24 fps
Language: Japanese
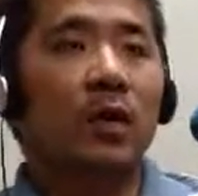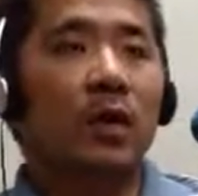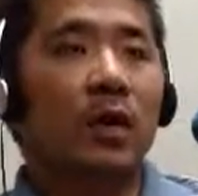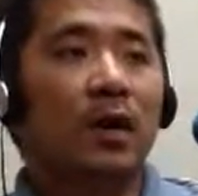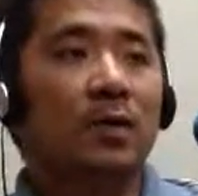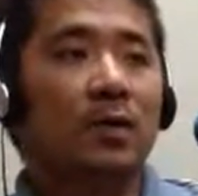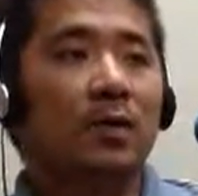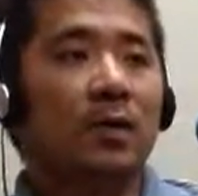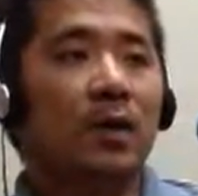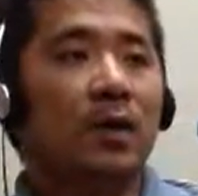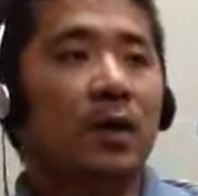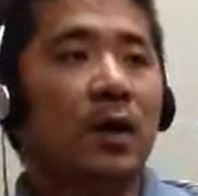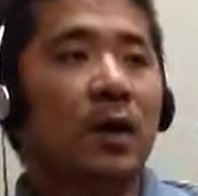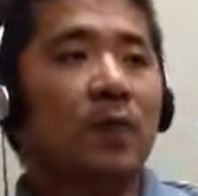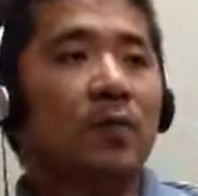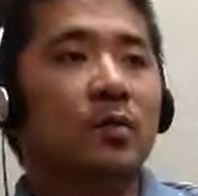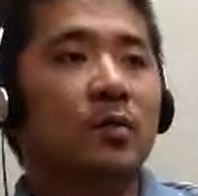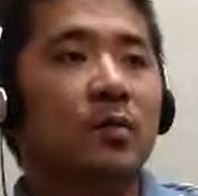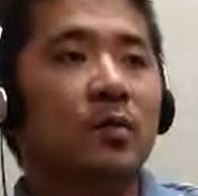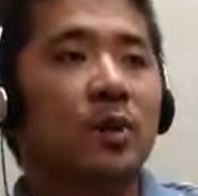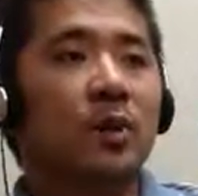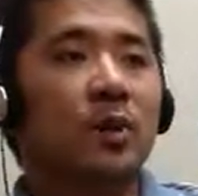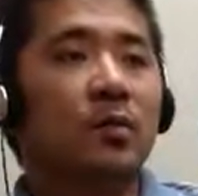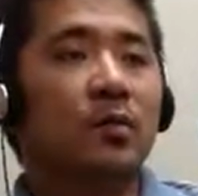うん、あの意外
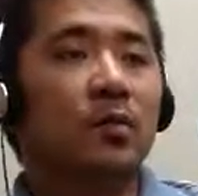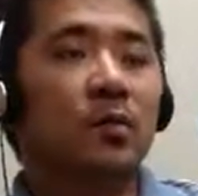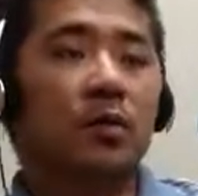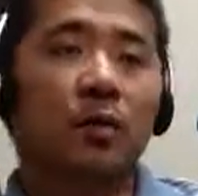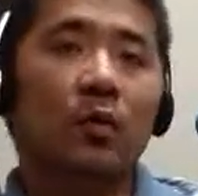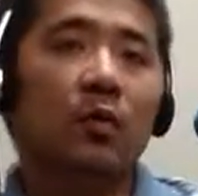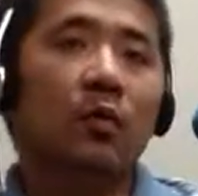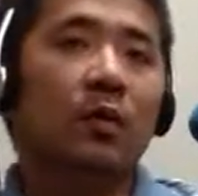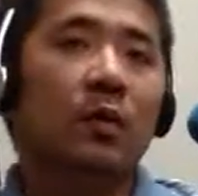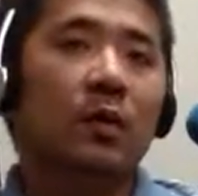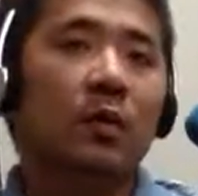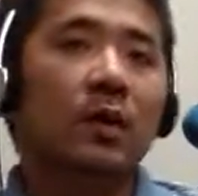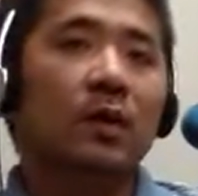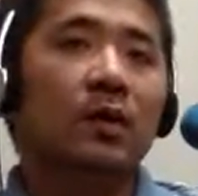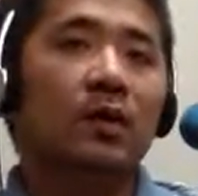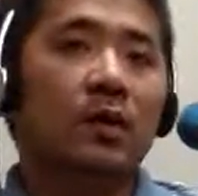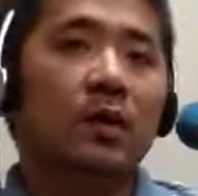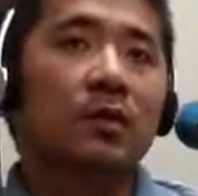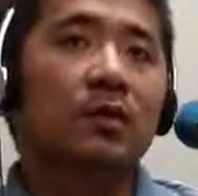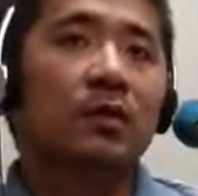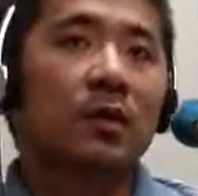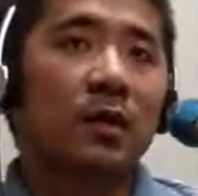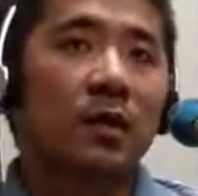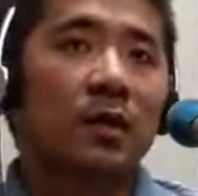と意外と泳げなかっ
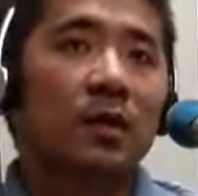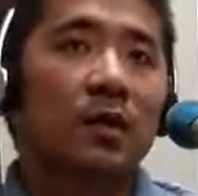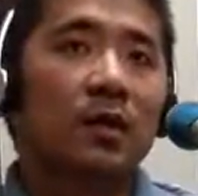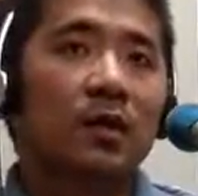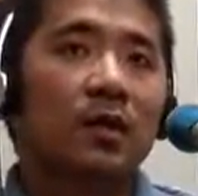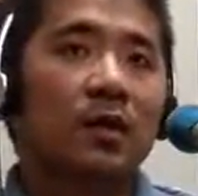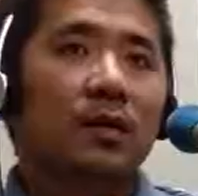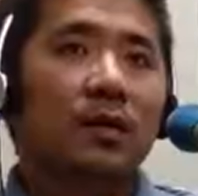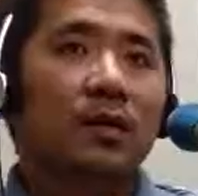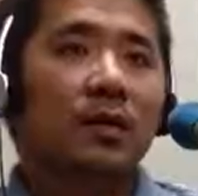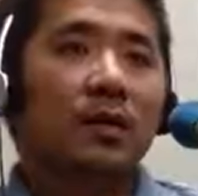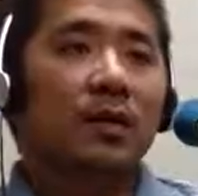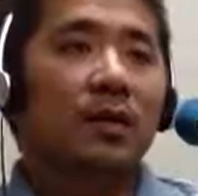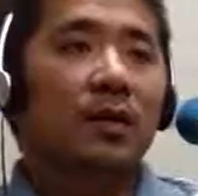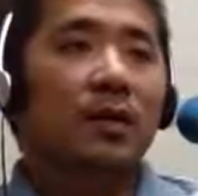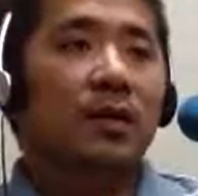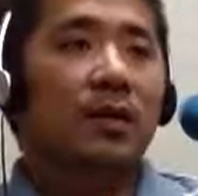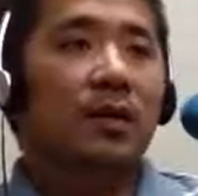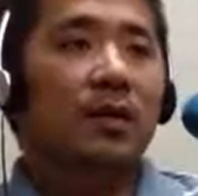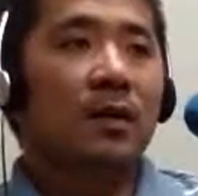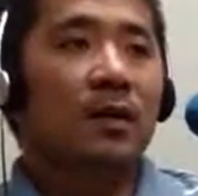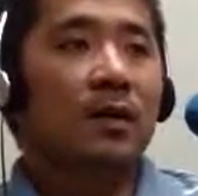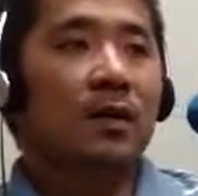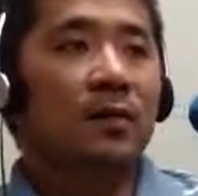たりとか
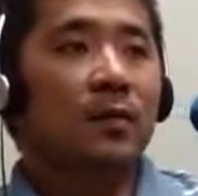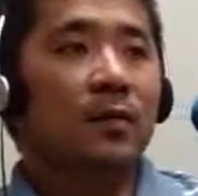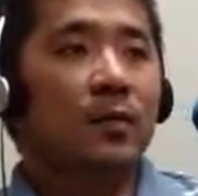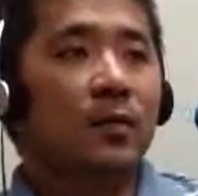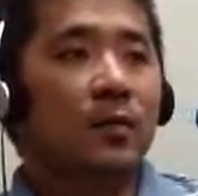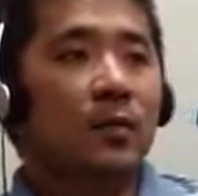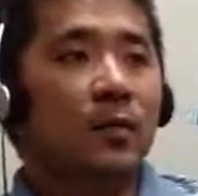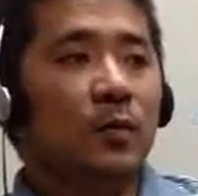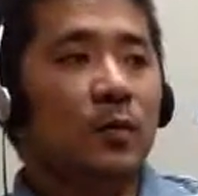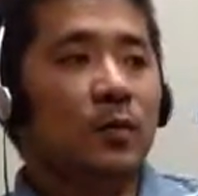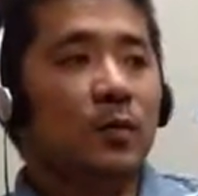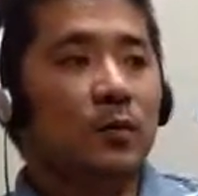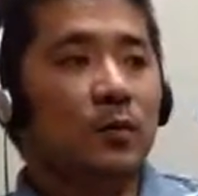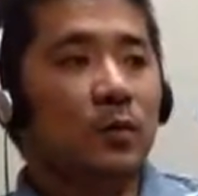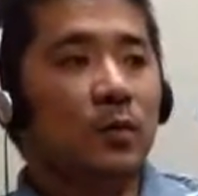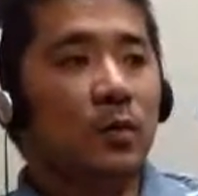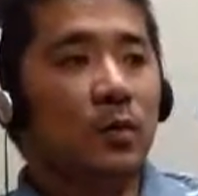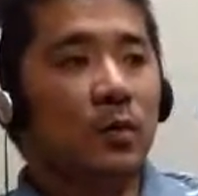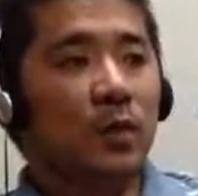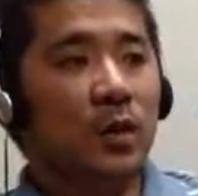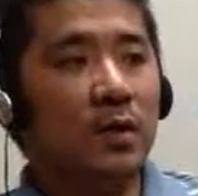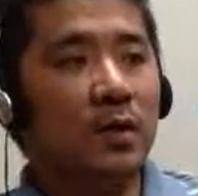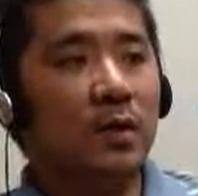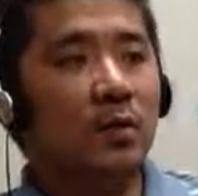あの普通
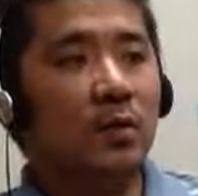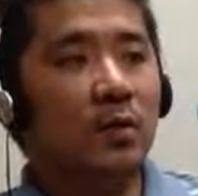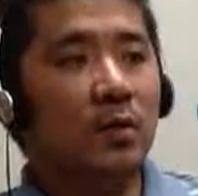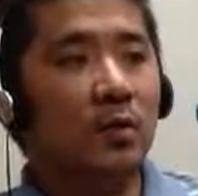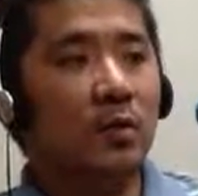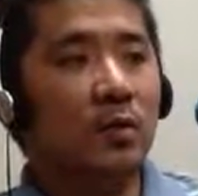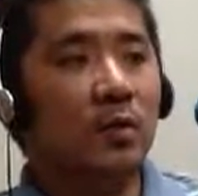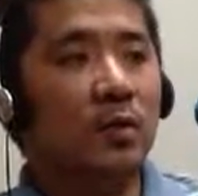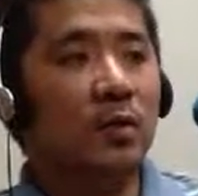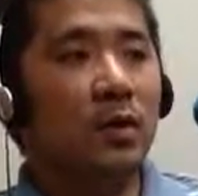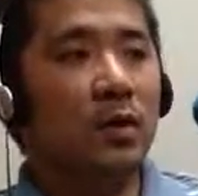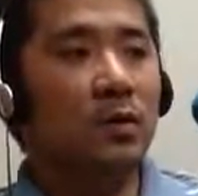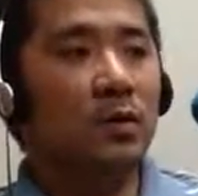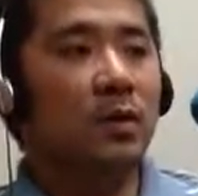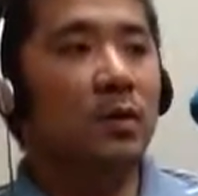と同じように泳いだ